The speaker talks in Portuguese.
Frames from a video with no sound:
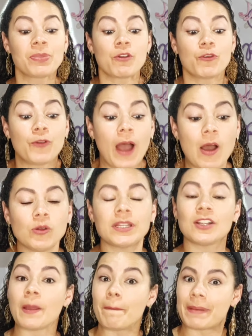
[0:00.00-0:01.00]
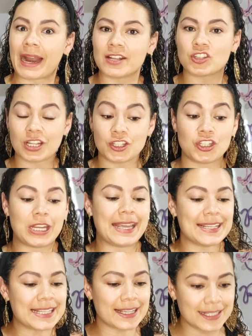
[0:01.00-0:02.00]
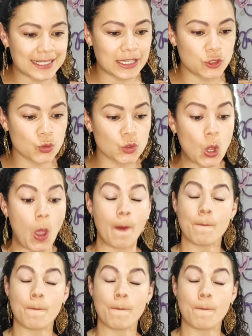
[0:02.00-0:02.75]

falta da prática de exercícios,